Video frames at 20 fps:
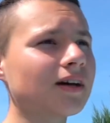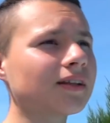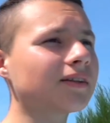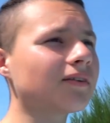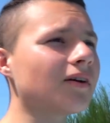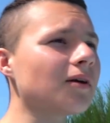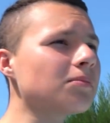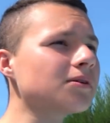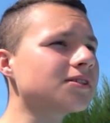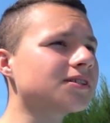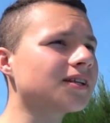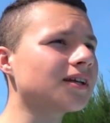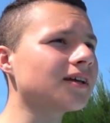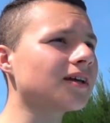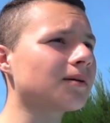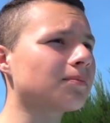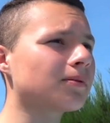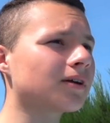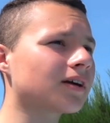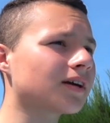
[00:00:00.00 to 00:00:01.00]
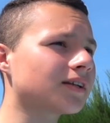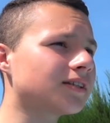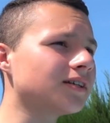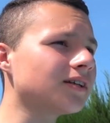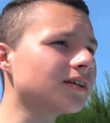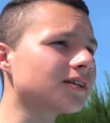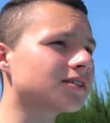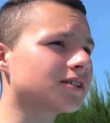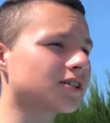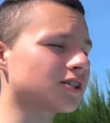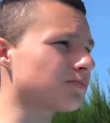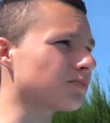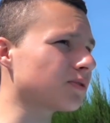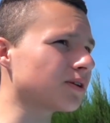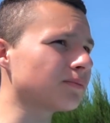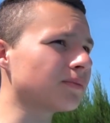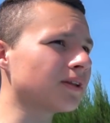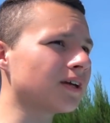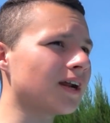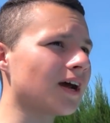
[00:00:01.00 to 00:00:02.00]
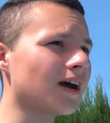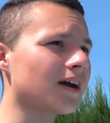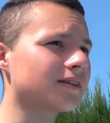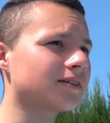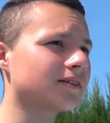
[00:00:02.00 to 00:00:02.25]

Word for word: Diana, spostati, ci tufferemo ora.